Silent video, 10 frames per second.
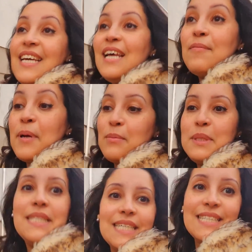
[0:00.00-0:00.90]

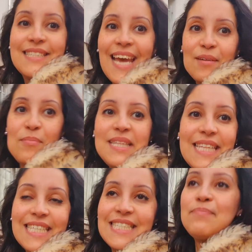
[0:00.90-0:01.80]
l'après-midi est
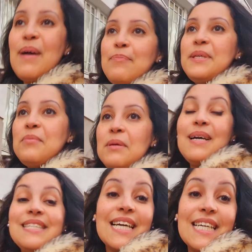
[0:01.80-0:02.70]
terminé chez Papy et ma
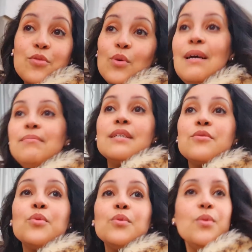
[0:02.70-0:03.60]
direction la maison.
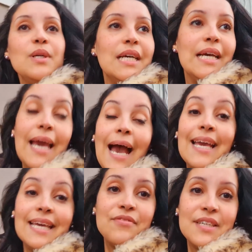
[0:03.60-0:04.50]
Et
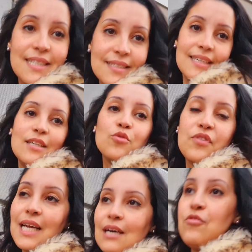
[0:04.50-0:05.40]
Aya vient d'essayer
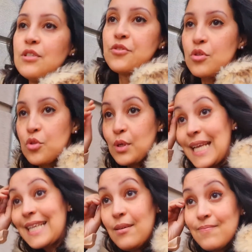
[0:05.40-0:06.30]
d'ouvrir la voiture de quelqu'un.